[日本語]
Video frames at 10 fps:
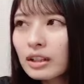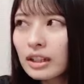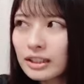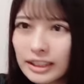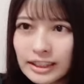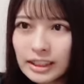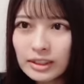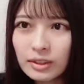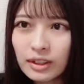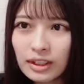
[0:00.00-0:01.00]
なんか T
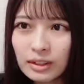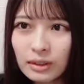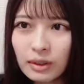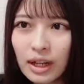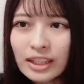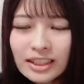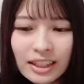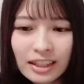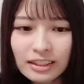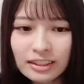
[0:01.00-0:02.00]
シャツとかだと
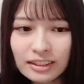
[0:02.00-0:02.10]
汗か